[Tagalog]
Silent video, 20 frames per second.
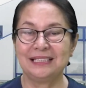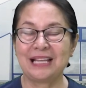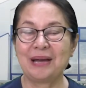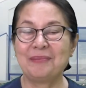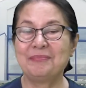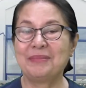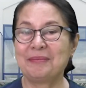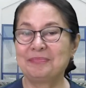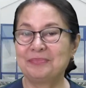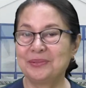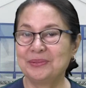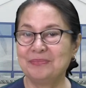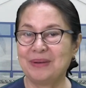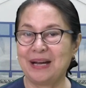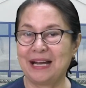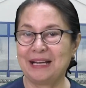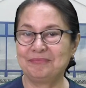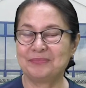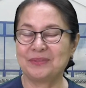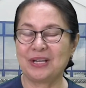Tama po
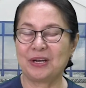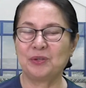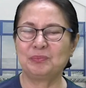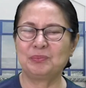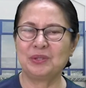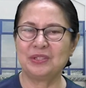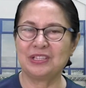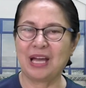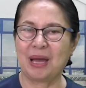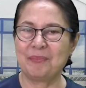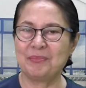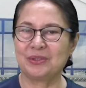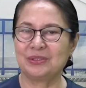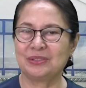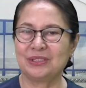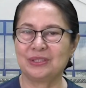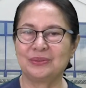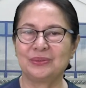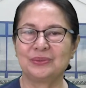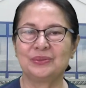ba? Ako po, ang dami
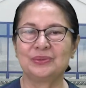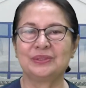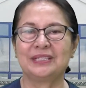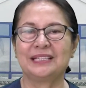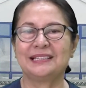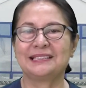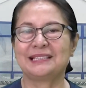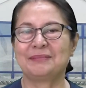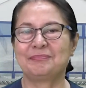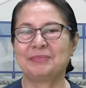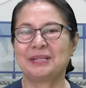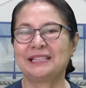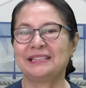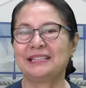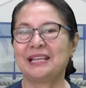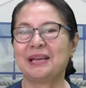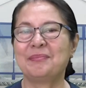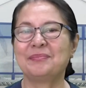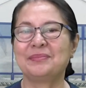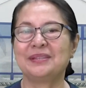ko natutunan sa
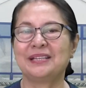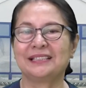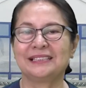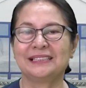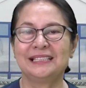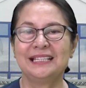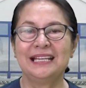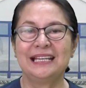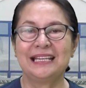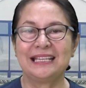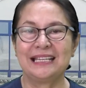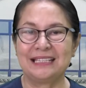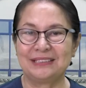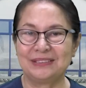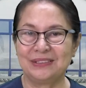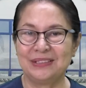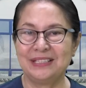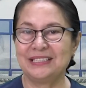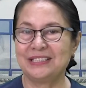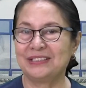pandemyang
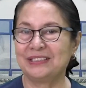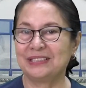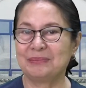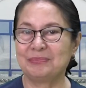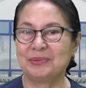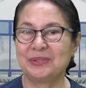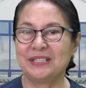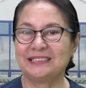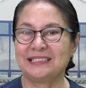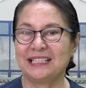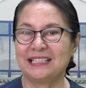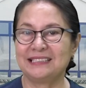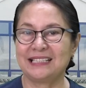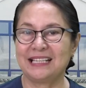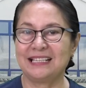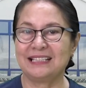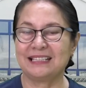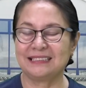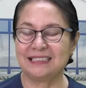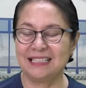ito. Hindi ko na po
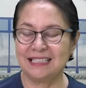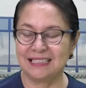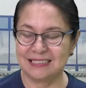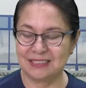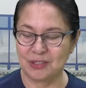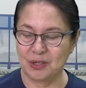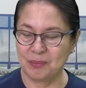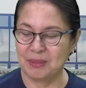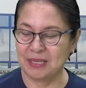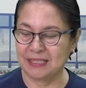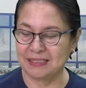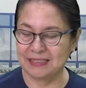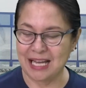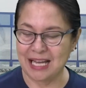isa-isa kasi sobrang